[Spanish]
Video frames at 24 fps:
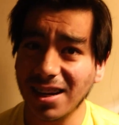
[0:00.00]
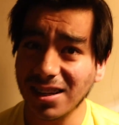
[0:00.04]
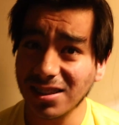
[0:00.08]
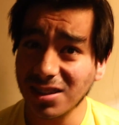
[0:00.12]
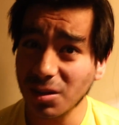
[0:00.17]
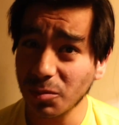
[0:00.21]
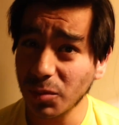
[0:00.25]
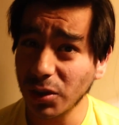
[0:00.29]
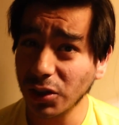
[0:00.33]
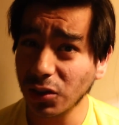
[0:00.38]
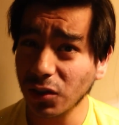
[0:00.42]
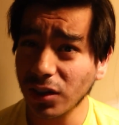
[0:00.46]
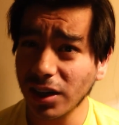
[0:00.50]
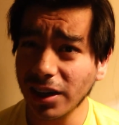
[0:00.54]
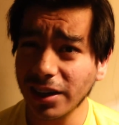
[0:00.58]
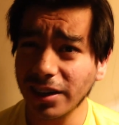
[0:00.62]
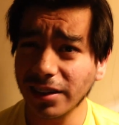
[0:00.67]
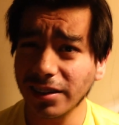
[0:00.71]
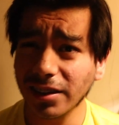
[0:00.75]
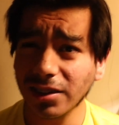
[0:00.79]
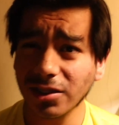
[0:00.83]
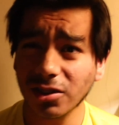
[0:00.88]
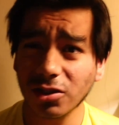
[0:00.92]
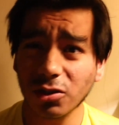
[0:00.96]
el lanzamiento de la
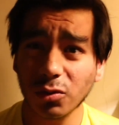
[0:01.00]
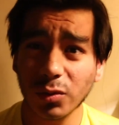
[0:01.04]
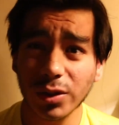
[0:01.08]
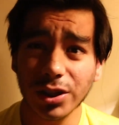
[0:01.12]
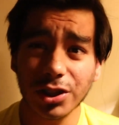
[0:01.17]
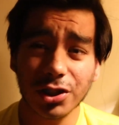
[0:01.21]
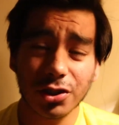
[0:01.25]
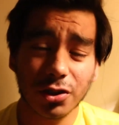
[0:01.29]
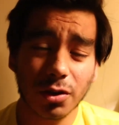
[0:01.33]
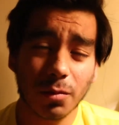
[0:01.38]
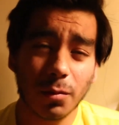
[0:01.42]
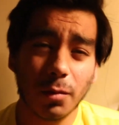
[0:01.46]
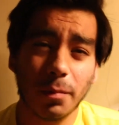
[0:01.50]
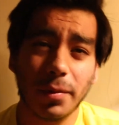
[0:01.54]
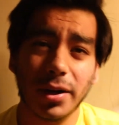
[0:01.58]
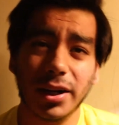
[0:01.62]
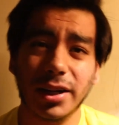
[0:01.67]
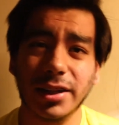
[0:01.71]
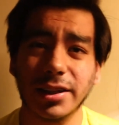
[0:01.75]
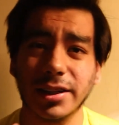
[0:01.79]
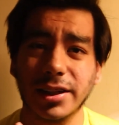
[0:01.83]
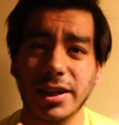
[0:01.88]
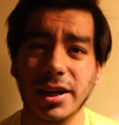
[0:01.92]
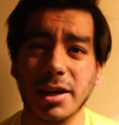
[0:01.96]
Nintendo Switch como
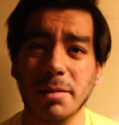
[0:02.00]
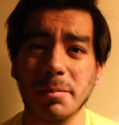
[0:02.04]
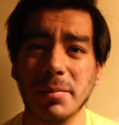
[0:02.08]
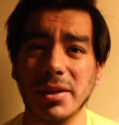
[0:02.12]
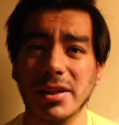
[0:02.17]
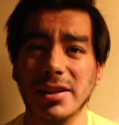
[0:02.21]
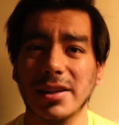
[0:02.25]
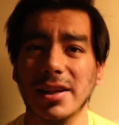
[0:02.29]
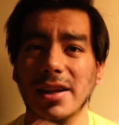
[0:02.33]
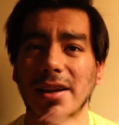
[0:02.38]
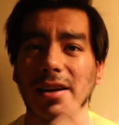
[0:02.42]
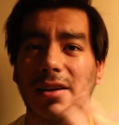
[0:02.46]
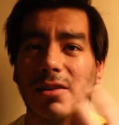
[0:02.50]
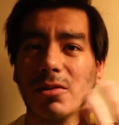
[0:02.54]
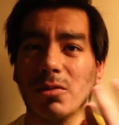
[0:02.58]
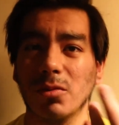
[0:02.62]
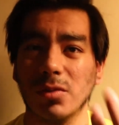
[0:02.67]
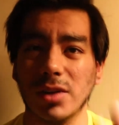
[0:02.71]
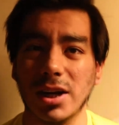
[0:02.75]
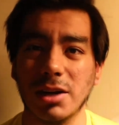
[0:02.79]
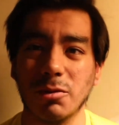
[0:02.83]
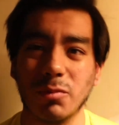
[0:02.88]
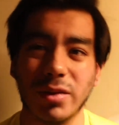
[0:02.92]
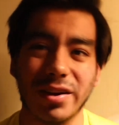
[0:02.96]
para que te quieran vender
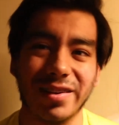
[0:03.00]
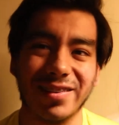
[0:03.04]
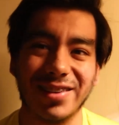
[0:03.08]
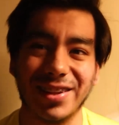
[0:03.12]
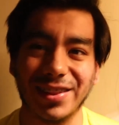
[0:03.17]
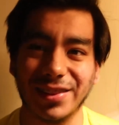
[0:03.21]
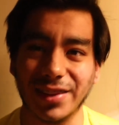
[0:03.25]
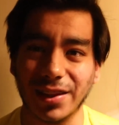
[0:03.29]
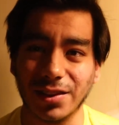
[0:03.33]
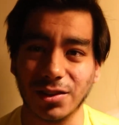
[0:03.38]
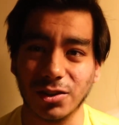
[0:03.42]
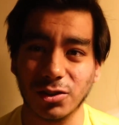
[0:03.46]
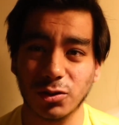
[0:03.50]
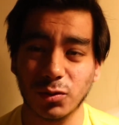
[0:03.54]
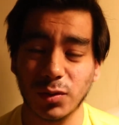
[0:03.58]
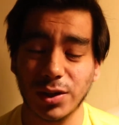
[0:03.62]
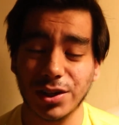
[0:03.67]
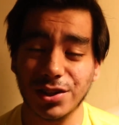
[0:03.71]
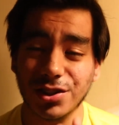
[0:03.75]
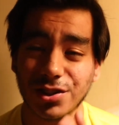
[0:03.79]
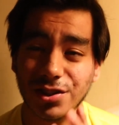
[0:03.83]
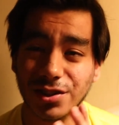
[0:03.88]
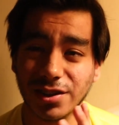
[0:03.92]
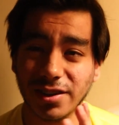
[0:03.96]
una nueva Nintendo
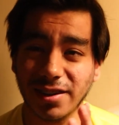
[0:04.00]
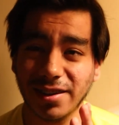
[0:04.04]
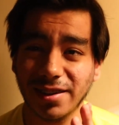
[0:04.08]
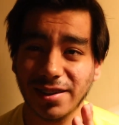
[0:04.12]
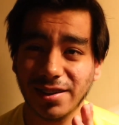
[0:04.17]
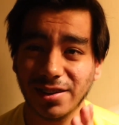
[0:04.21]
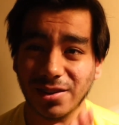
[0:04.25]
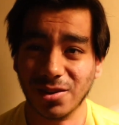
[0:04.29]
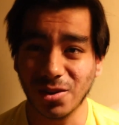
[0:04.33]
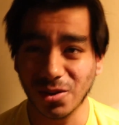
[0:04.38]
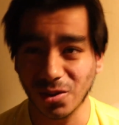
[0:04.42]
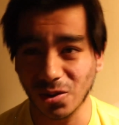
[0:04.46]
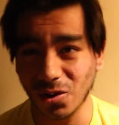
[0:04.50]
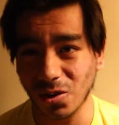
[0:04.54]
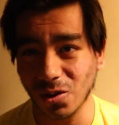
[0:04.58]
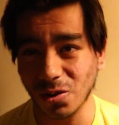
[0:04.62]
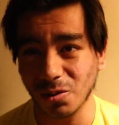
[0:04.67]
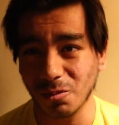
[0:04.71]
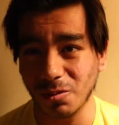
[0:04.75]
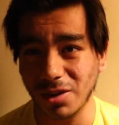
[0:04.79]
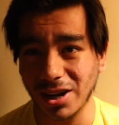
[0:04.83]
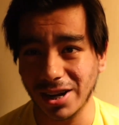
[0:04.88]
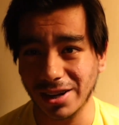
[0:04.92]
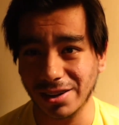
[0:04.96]
Switch con
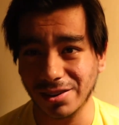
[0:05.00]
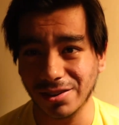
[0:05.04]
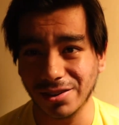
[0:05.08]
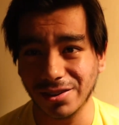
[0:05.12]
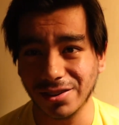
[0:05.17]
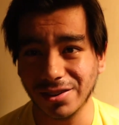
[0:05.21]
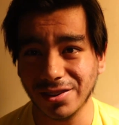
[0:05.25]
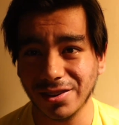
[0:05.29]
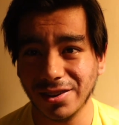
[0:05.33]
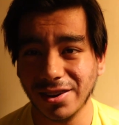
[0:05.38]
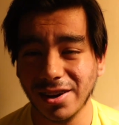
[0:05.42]
color blanco.